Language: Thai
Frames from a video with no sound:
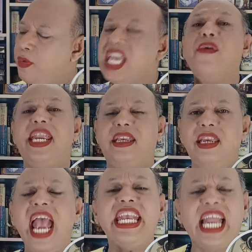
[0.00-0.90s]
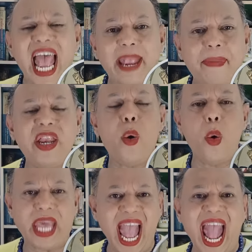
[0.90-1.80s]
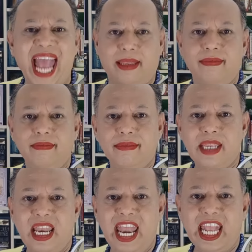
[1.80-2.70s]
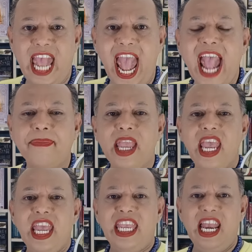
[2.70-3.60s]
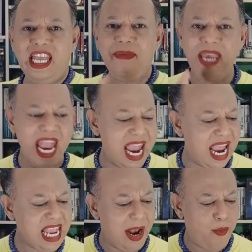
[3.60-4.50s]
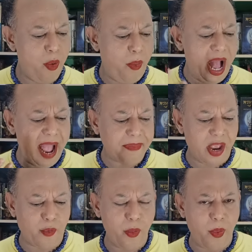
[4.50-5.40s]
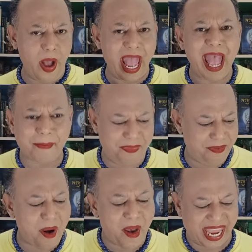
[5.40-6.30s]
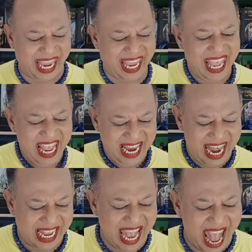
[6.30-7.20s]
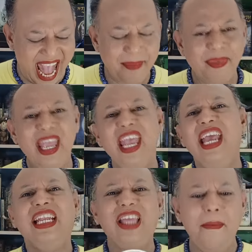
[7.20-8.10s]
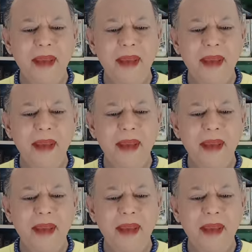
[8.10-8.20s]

วิกฤตให้กลายเป็นโอกาสนะคะ อย่าลืมนะ อย่าวุบวาบอย่าวุบวาบบ่อยนะคะต่